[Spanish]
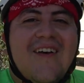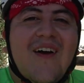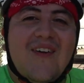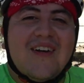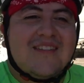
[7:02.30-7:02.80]
o
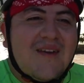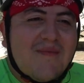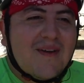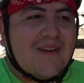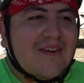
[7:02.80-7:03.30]
algo así,
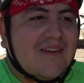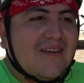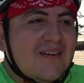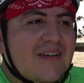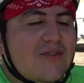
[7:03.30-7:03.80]

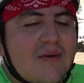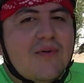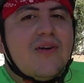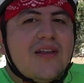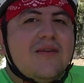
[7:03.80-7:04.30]
pero estuve
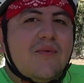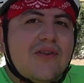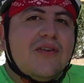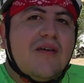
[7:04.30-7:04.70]
pololeando mucho